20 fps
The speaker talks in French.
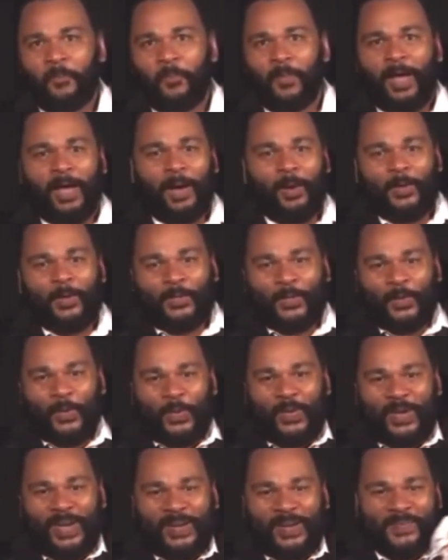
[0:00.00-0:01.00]
le
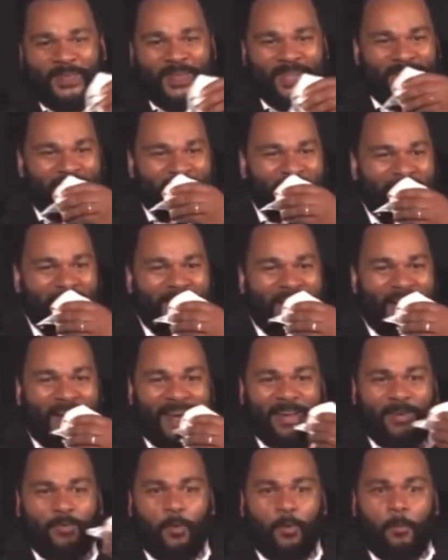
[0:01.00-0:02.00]
chocoderme, il rigole,
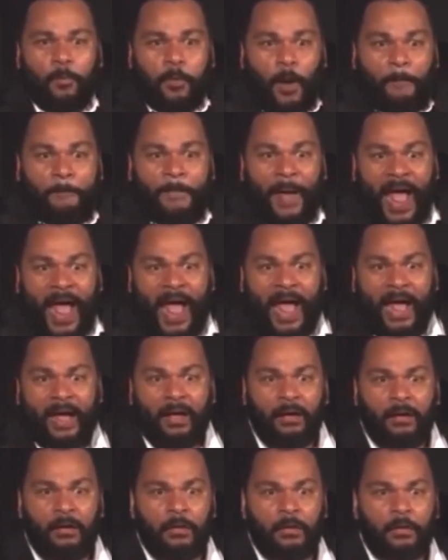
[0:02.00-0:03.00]
il ne comprend pas.
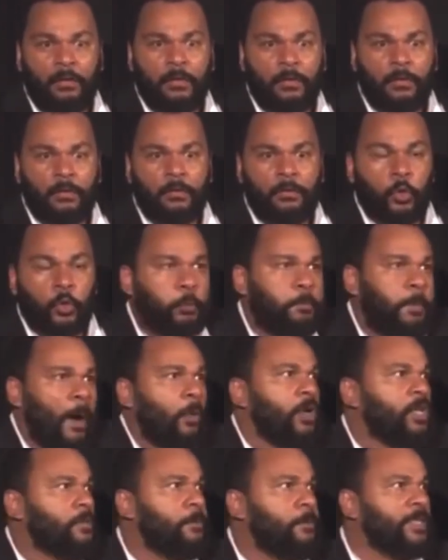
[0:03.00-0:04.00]
Je ne suis pas
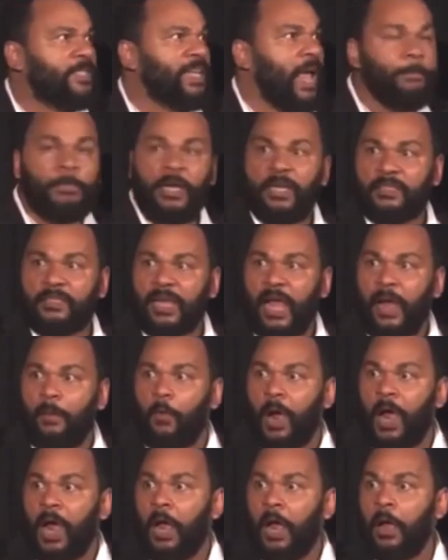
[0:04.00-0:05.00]
responsable de ça, moi.